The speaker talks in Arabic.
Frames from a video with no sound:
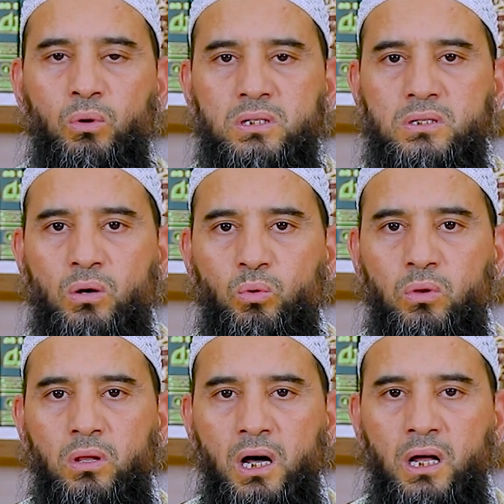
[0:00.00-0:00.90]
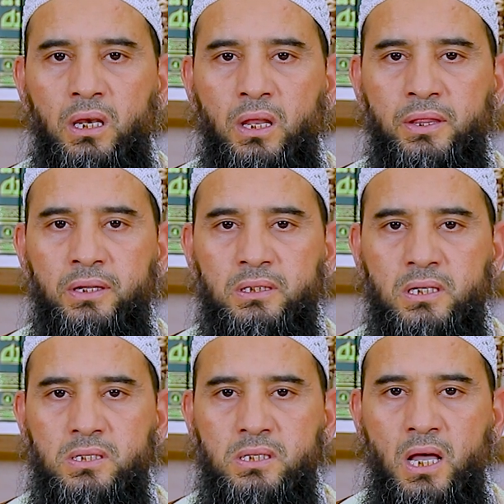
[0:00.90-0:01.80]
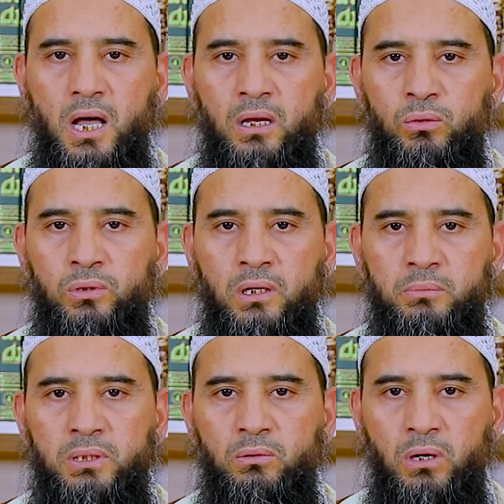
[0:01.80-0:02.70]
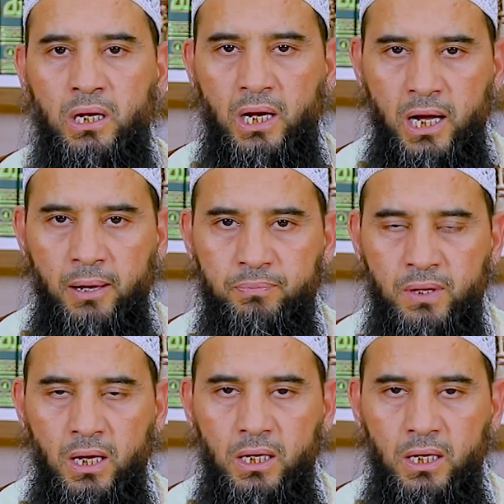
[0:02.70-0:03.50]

واتقوا الله الذي تساءلون به والأرحام